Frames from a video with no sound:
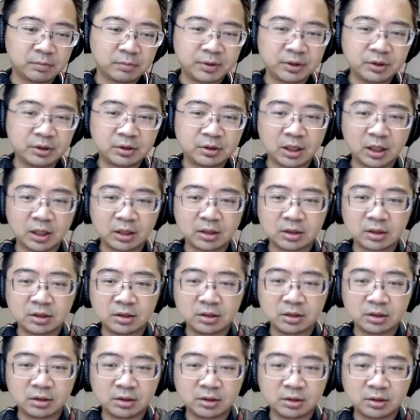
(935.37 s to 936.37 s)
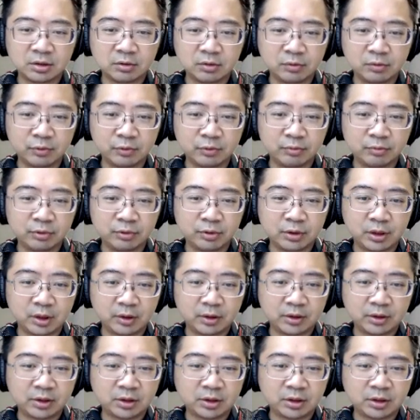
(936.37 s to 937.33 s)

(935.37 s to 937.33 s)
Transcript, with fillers: 毕竟它还是我们目前